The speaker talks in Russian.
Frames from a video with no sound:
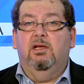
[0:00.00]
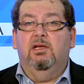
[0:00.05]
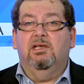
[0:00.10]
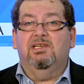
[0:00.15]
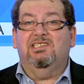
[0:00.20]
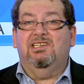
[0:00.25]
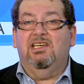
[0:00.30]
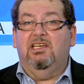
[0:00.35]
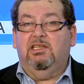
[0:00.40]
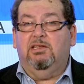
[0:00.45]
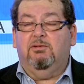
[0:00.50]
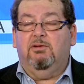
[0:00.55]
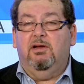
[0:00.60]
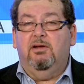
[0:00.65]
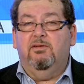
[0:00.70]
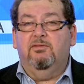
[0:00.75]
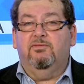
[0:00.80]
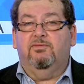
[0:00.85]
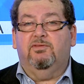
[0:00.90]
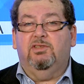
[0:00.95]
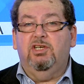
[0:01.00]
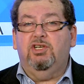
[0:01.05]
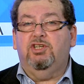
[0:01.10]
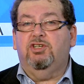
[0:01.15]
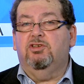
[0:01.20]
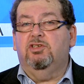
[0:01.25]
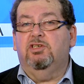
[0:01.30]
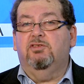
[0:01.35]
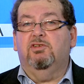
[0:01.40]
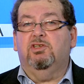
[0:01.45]
С этого в
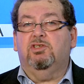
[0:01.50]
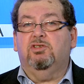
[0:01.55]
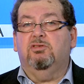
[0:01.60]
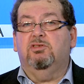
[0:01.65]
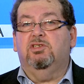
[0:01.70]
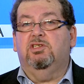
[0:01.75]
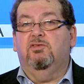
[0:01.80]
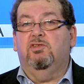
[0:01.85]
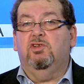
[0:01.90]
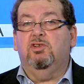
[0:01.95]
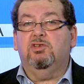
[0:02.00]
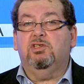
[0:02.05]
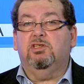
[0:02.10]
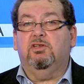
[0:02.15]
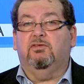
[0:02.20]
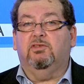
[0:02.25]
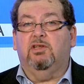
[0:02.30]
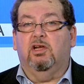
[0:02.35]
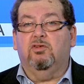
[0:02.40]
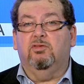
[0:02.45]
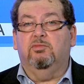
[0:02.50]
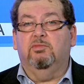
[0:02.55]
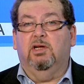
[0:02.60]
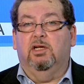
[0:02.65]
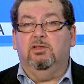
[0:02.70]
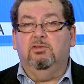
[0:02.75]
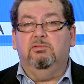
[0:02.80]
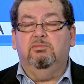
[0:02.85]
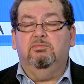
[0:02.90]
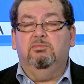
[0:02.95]
1992
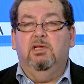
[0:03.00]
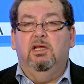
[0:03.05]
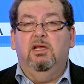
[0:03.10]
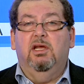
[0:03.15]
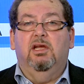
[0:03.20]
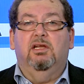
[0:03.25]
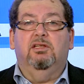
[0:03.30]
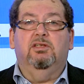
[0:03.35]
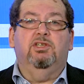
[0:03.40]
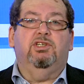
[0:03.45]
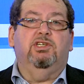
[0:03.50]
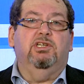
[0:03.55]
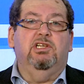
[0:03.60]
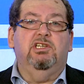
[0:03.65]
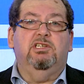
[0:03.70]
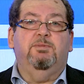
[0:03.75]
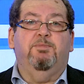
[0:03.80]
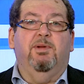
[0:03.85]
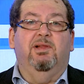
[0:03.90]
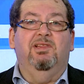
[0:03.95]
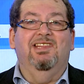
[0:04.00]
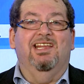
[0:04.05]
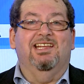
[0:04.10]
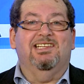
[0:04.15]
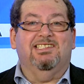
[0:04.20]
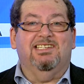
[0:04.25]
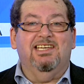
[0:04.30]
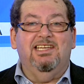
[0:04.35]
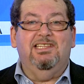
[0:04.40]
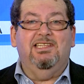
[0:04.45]
году начались
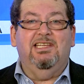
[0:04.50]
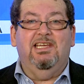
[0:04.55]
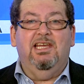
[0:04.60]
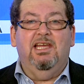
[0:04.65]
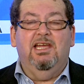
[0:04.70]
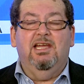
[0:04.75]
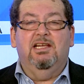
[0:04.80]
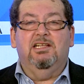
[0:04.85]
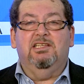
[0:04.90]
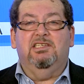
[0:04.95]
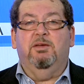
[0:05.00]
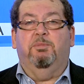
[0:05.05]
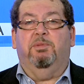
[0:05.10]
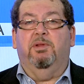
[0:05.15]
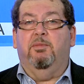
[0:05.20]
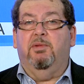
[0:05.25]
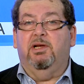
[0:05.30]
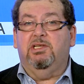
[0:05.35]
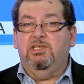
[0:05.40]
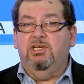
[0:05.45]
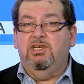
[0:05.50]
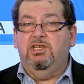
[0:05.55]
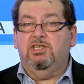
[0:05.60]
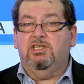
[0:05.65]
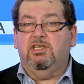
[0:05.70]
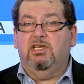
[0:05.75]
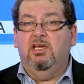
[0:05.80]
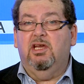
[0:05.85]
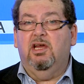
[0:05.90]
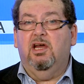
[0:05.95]
полноценные
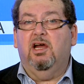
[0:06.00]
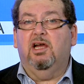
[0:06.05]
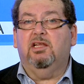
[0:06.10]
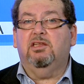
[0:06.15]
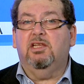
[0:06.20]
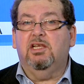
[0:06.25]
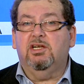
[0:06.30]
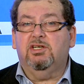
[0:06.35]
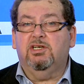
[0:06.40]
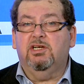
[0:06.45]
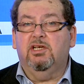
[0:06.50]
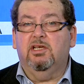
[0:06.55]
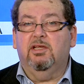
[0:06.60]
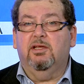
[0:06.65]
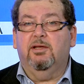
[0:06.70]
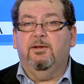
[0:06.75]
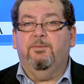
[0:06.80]
дипломатические отношения.